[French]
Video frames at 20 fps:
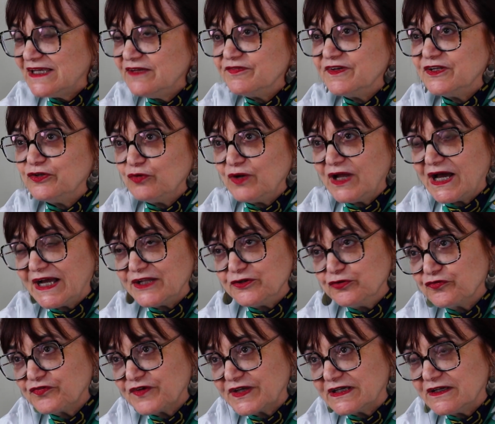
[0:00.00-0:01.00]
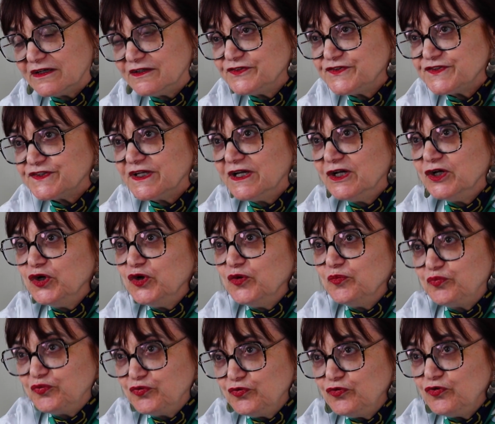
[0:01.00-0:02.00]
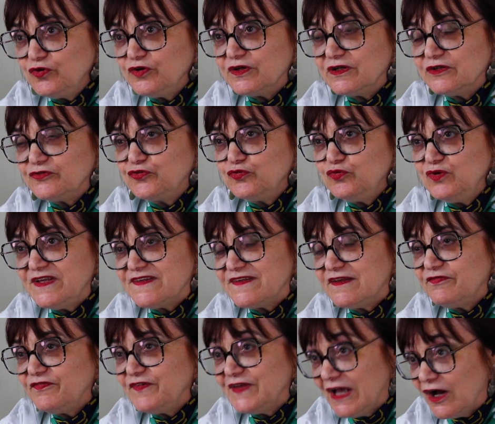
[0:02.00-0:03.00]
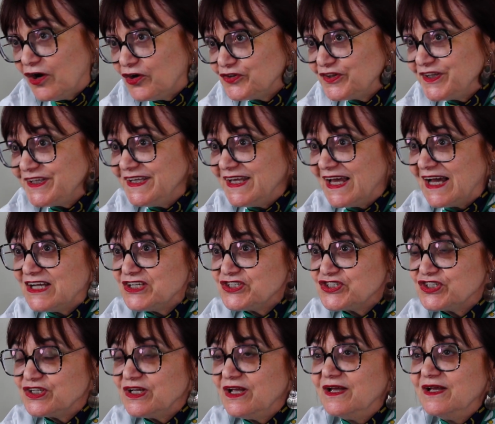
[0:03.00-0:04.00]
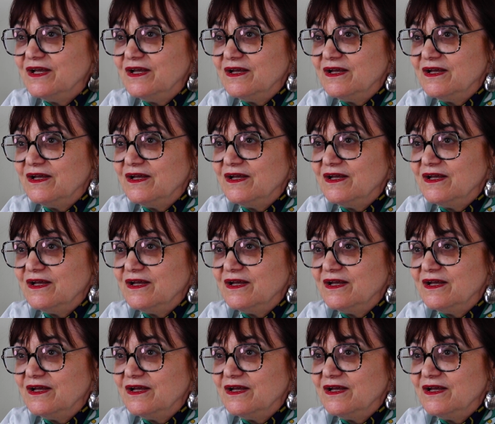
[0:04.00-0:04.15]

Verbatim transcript: dérivés de la radiofréquence pour tous les effets anti-âge